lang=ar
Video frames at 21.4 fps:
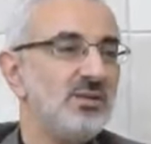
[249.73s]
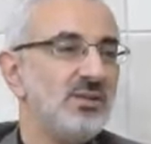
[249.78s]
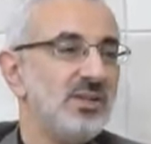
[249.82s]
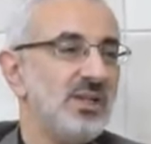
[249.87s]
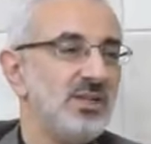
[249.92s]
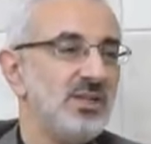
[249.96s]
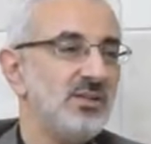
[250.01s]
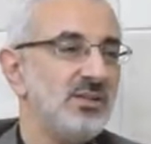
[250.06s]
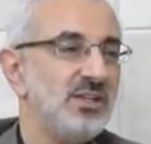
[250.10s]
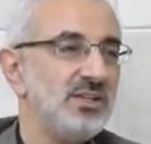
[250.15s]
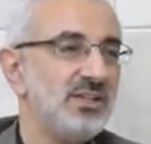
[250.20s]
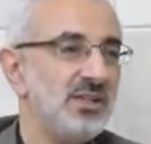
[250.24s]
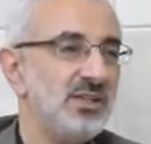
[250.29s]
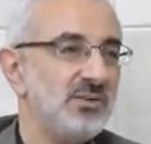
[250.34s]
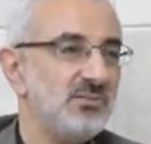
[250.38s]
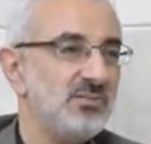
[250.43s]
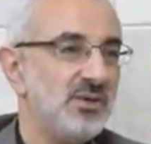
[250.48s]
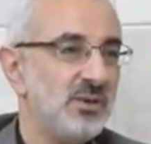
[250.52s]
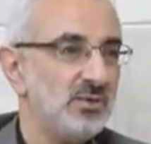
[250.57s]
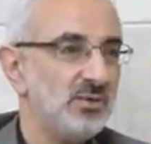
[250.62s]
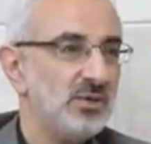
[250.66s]
يحدث لديهم
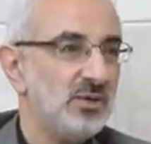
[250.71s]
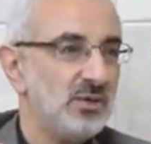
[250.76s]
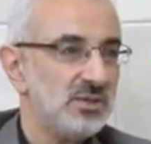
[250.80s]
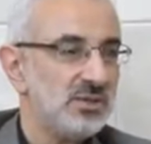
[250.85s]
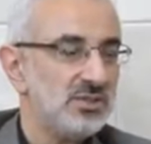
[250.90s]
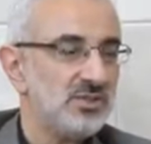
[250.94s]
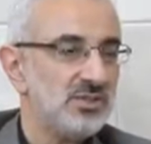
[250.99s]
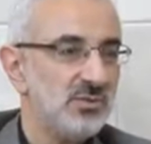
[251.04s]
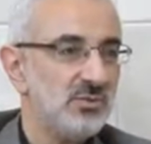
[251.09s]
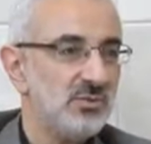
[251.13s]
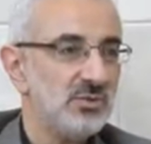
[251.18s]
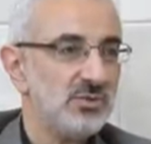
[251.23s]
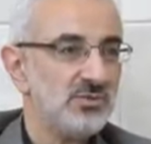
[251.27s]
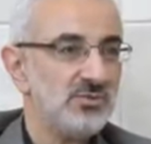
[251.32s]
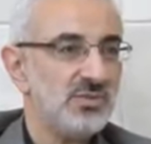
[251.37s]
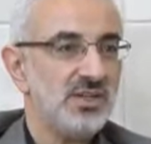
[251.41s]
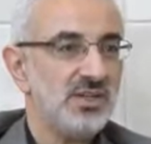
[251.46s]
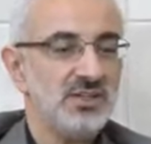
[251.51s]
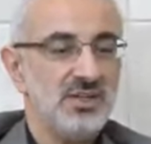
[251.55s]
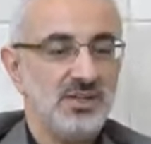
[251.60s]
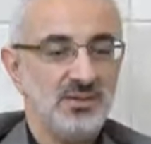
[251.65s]
فوضى وتشوش في
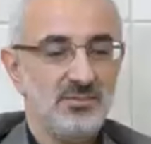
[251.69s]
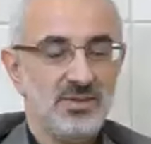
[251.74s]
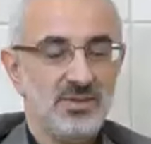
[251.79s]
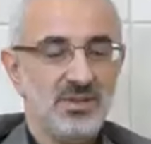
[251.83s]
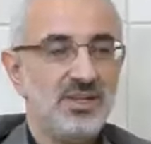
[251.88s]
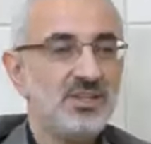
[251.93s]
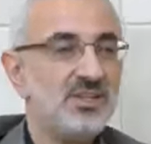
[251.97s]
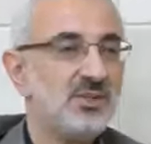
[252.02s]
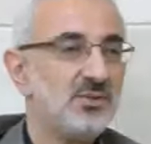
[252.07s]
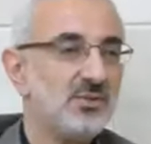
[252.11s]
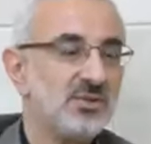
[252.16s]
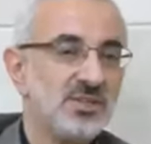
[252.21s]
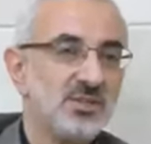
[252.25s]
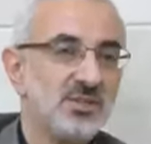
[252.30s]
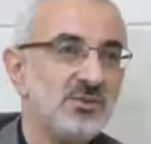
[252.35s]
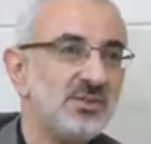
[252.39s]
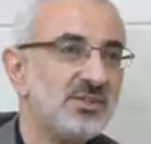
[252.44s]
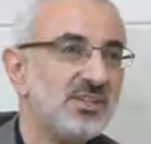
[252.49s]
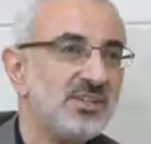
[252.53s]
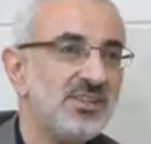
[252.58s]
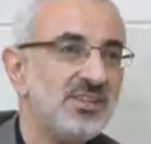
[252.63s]
هذا الأمر هذه النقطة
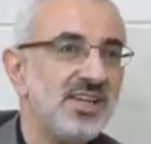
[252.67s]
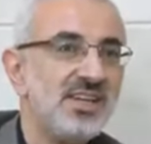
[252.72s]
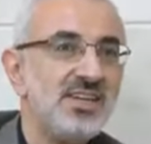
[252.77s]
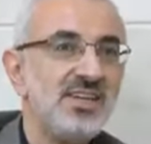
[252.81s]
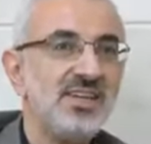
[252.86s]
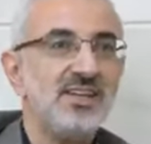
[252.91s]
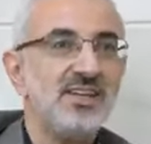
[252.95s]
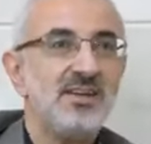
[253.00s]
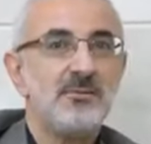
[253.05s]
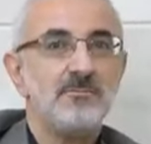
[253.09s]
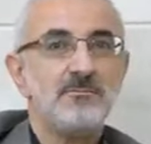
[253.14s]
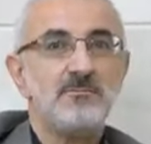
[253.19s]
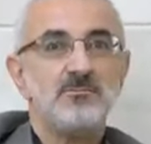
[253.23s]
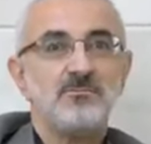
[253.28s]
نقطة ثانية